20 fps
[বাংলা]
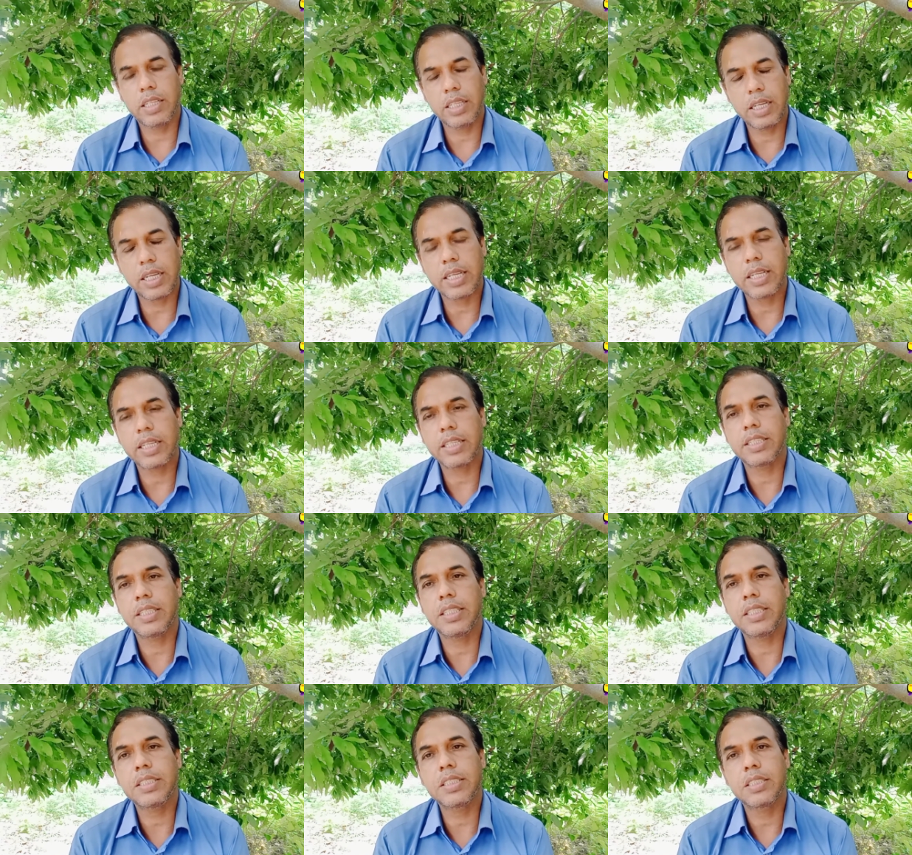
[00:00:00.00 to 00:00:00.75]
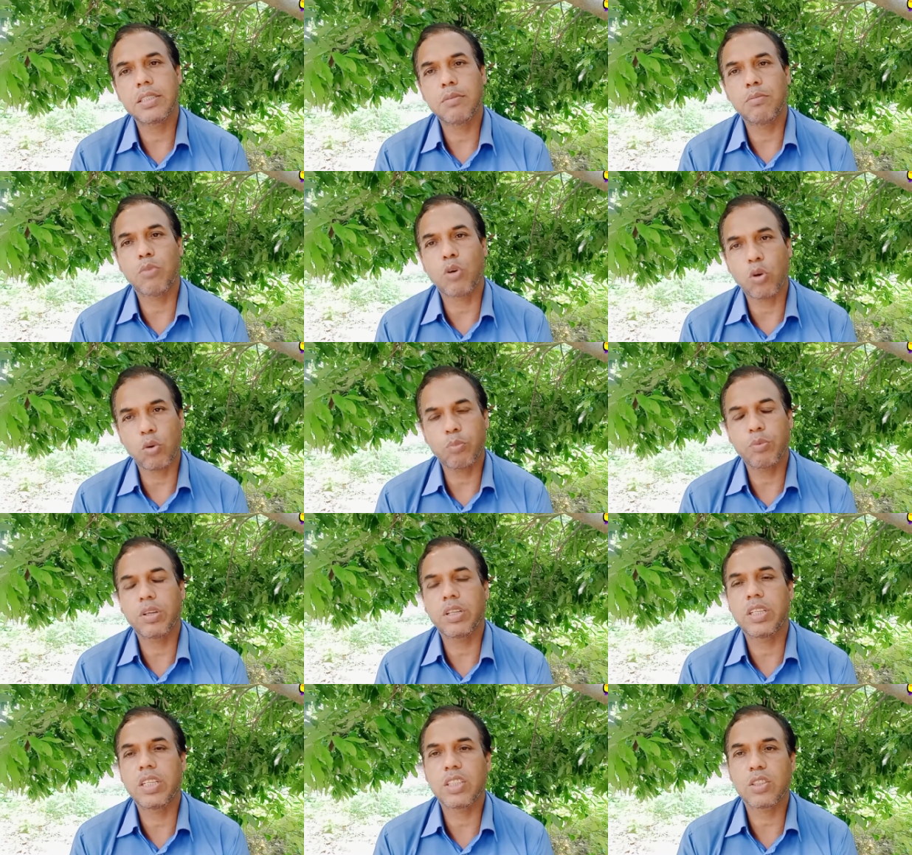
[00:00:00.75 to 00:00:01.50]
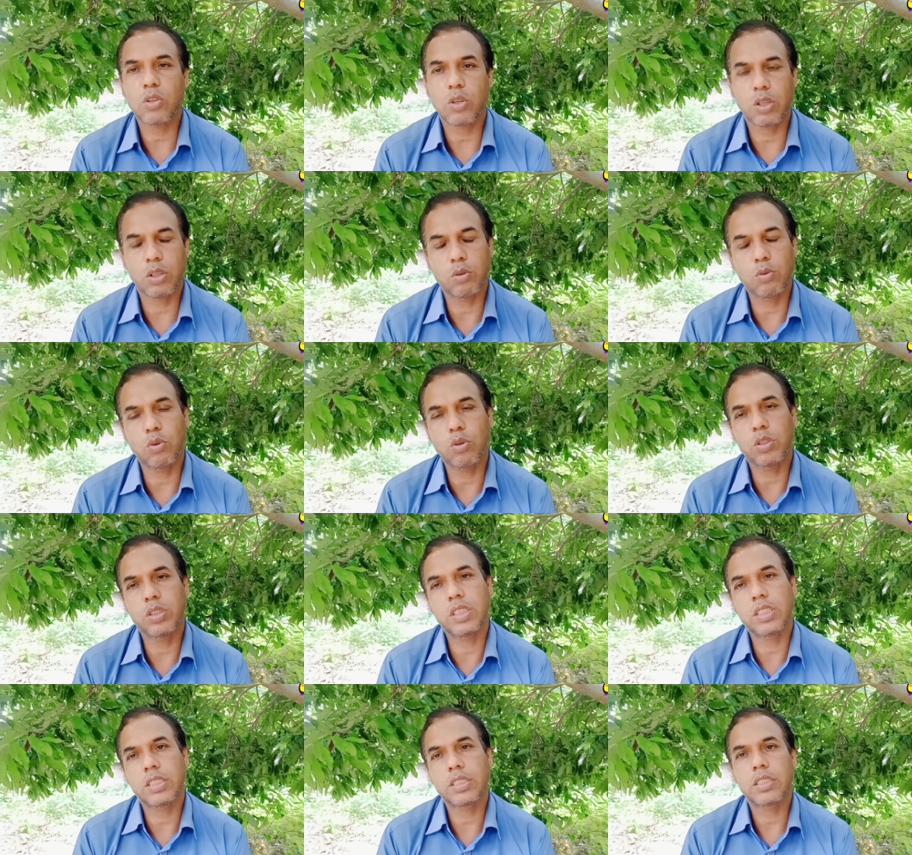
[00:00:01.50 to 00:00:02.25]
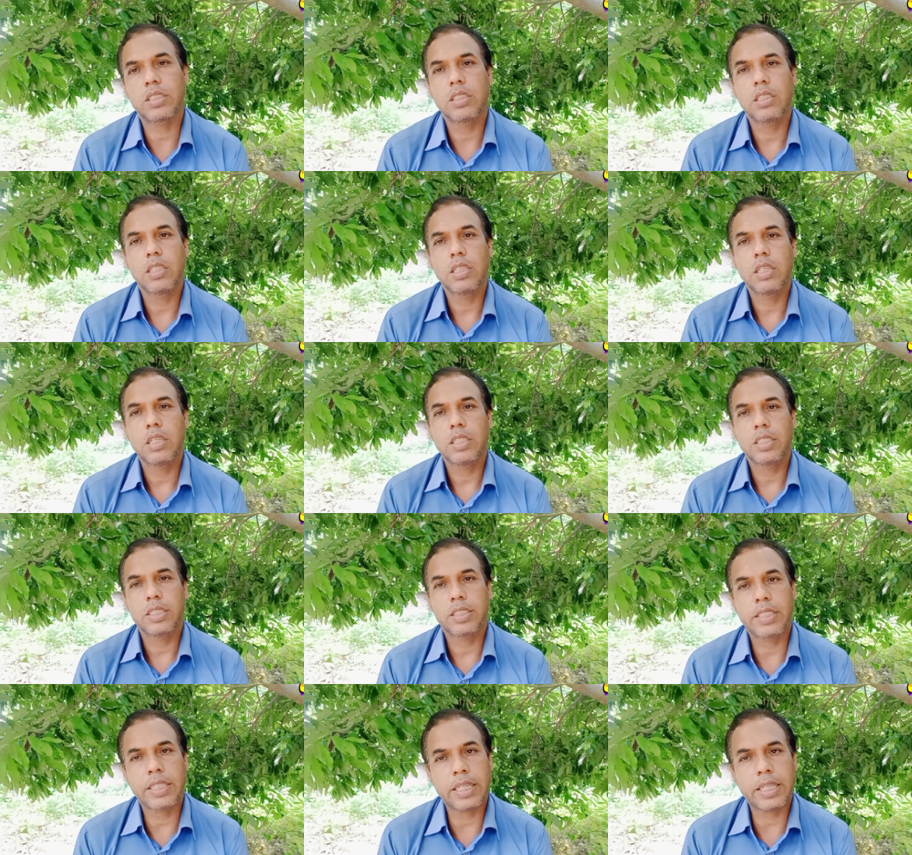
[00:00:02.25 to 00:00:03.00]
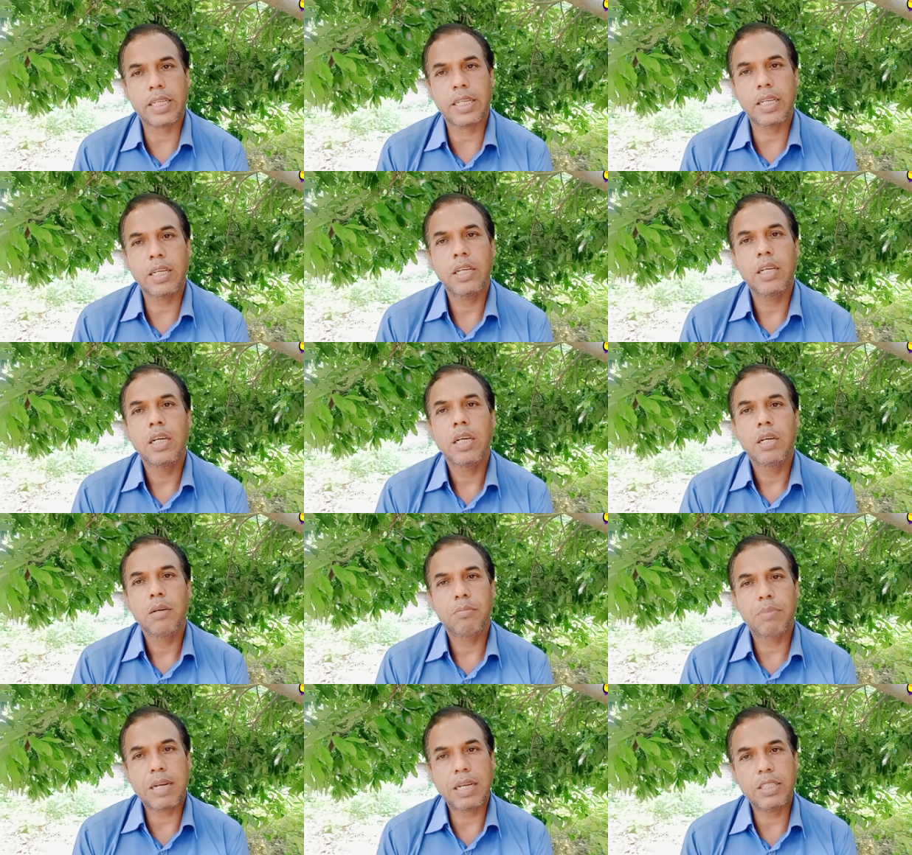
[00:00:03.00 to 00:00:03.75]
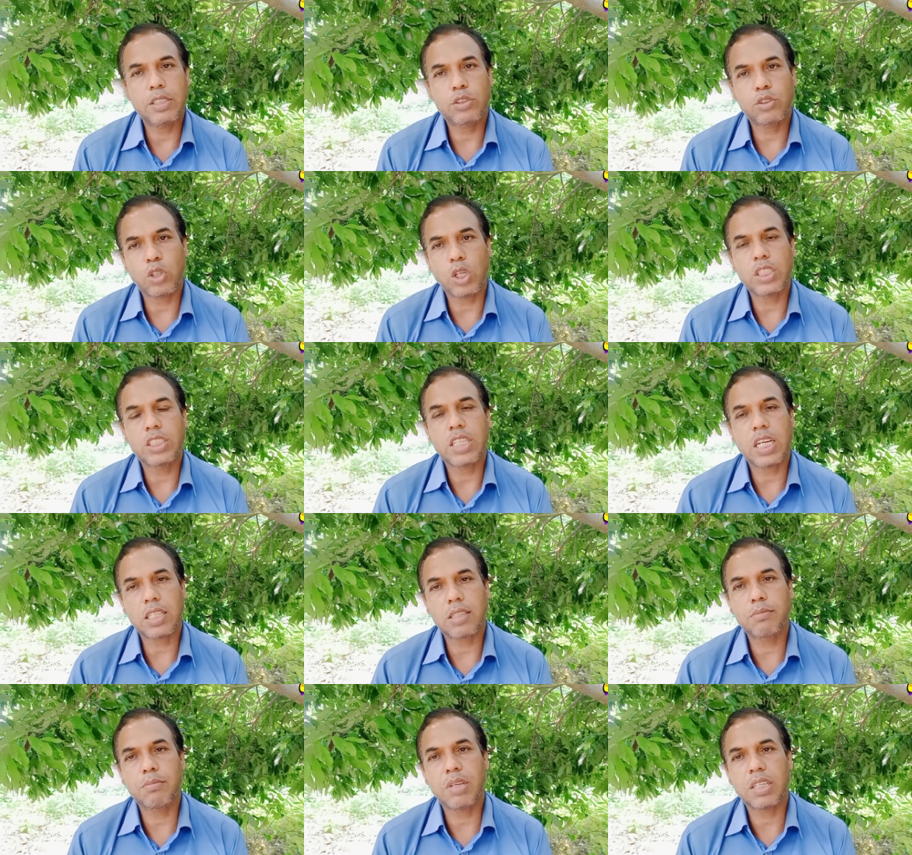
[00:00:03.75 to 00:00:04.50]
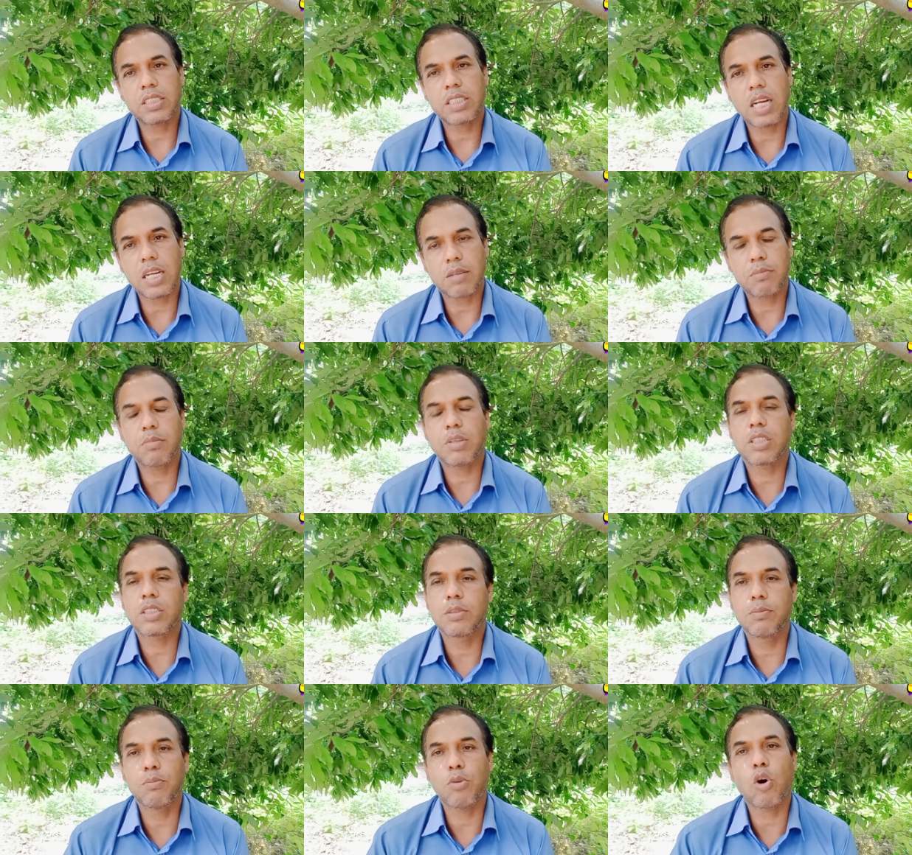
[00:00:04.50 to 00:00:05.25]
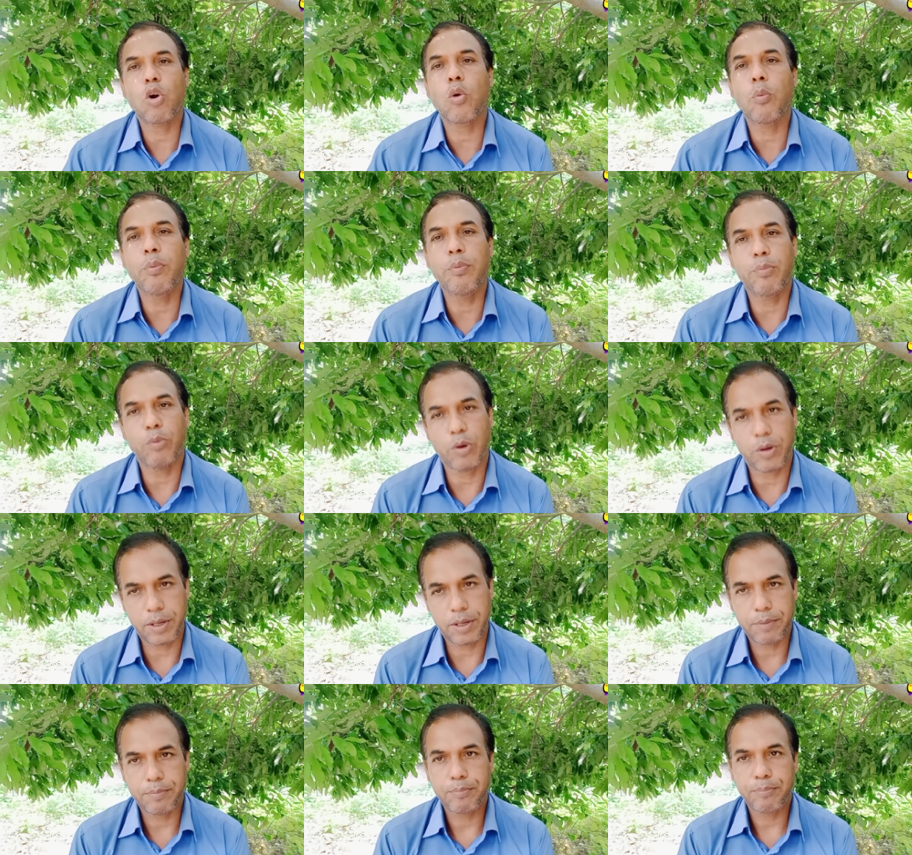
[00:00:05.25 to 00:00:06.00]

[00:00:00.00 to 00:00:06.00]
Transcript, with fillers: এলাকার দেশ বরফের দেশ অনেকগুলো দেশ সেখানে প্রায় ছয় সাত মাস আট মাস বরফই পড়ে